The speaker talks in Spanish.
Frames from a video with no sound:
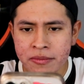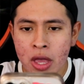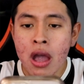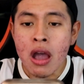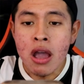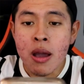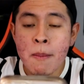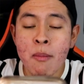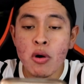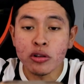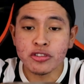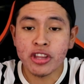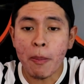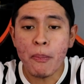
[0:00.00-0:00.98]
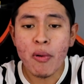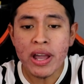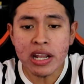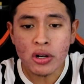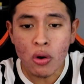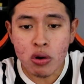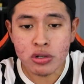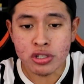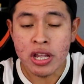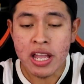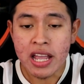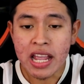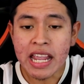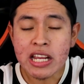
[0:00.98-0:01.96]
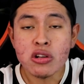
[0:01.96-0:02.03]
¡Ah! ¡Montapuercos!
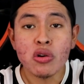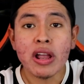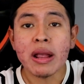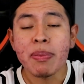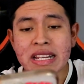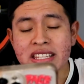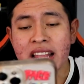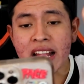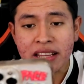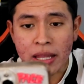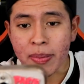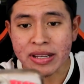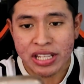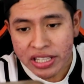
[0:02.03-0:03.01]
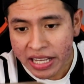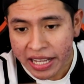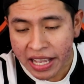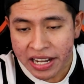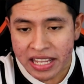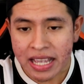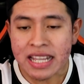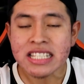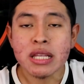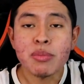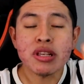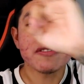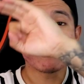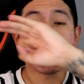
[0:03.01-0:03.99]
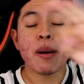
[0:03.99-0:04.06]
Es lo que bastante, bastante quería. Es de
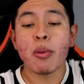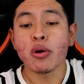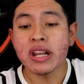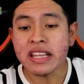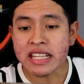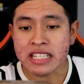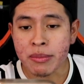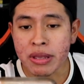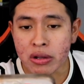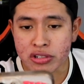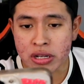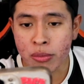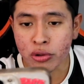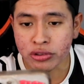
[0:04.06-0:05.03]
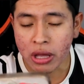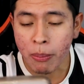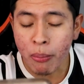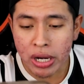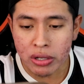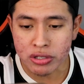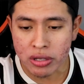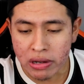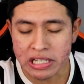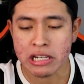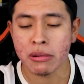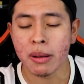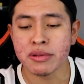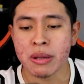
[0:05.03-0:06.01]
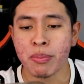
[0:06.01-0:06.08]
mis favoritas, amigos, el montapuercos. Ahora sí
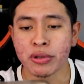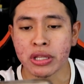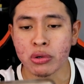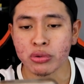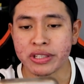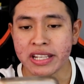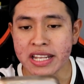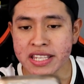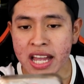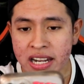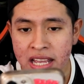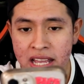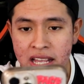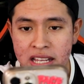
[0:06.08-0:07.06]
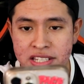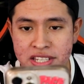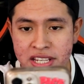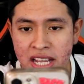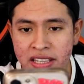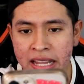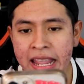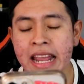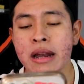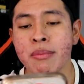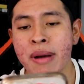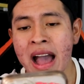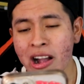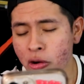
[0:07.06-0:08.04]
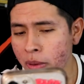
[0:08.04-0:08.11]
lo vamos a poder utilizar. Siguiente, el
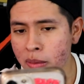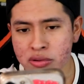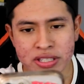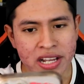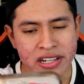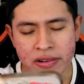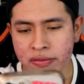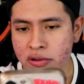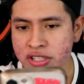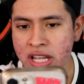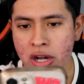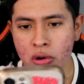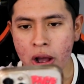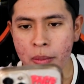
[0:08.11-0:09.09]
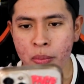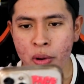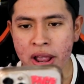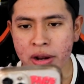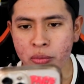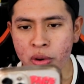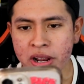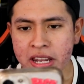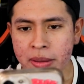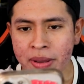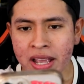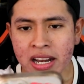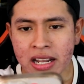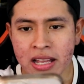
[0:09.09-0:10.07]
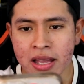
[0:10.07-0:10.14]
mago. Vamos a reforzarlo a buen, buen
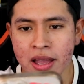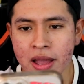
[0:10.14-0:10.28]
nivel.